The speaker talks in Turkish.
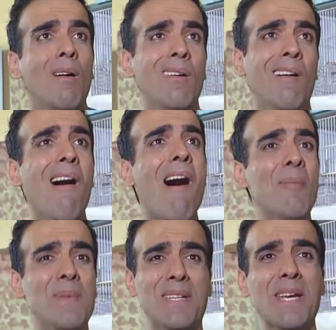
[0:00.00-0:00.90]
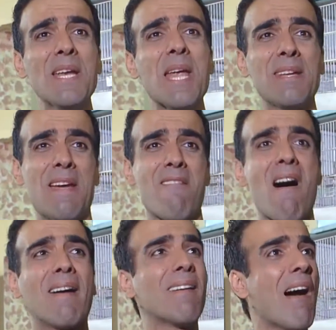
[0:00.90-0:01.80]
Abi yine ne var
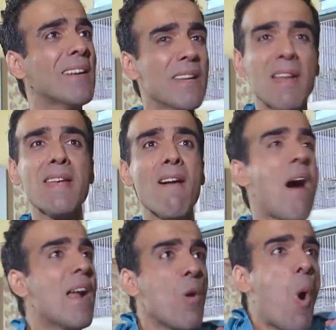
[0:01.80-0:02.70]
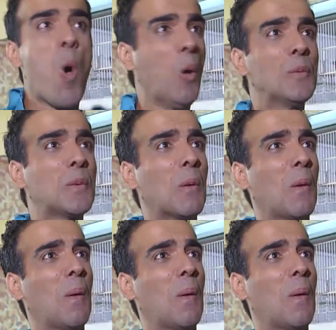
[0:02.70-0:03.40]
ya? Yine ne var ya? Ne oldu?